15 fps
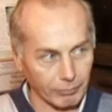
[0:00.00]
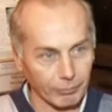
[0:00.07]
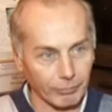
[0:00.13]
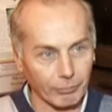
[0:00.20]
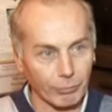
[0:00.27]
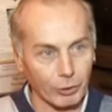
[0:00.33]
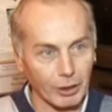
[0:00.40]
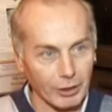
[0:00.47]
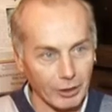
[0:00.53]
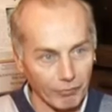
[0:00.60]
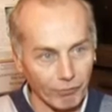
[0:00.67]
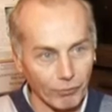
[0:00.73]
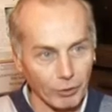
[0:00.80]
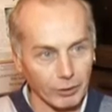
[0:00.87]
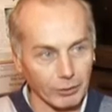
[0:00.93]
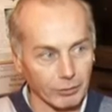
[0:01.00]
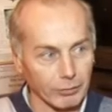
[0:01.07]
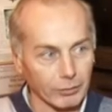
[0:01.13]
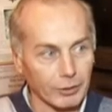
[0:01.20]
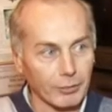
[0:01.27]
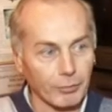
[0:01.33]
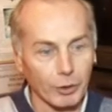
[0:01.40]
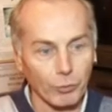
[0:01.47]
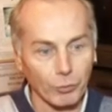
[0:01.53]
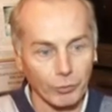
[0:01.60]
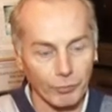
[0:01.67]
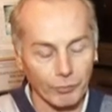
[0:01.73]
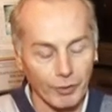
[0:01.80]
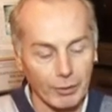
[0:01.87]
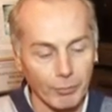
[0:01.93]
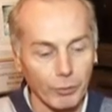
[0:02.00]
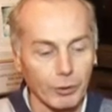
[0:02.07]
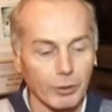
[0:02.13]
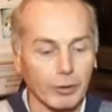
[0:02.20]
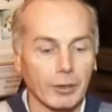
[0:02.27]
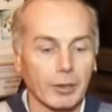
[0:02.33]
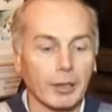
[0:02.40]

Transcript: более комфортно себя чувствовать в работе.